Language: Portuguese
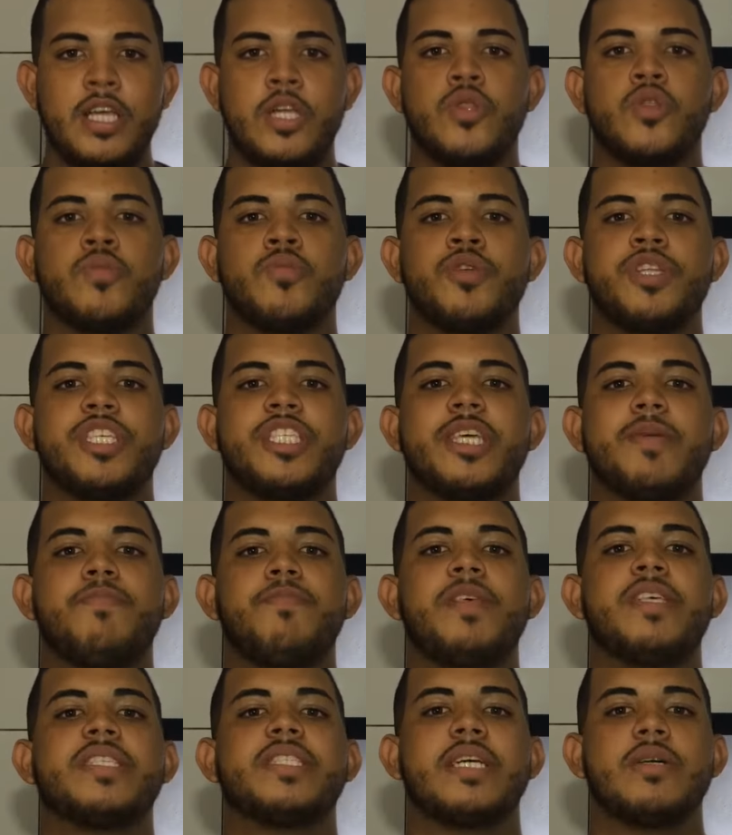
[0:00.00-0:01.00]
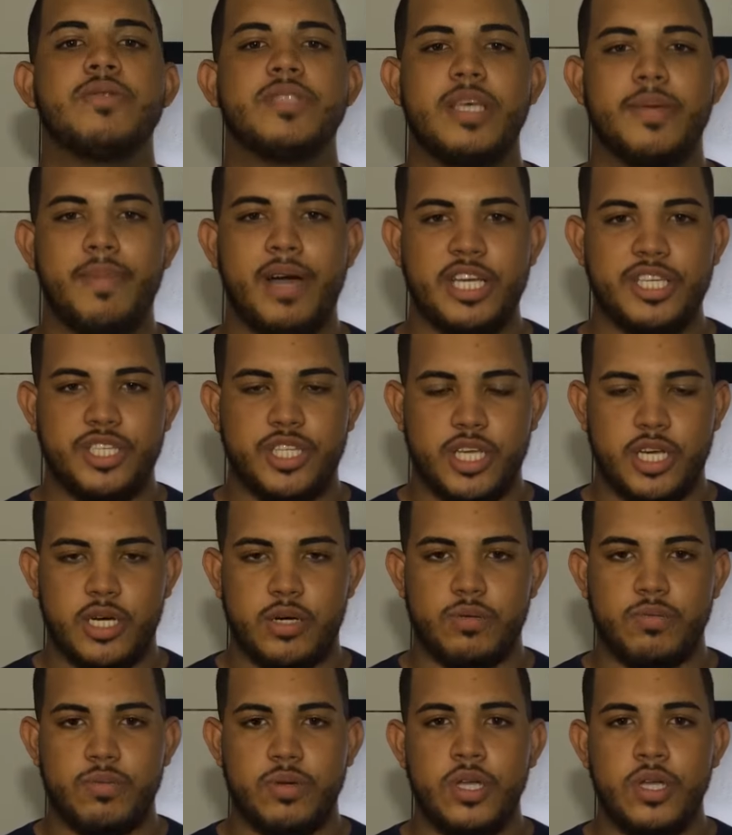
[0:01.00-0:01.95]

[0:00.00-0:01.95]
no município de São Sebastião.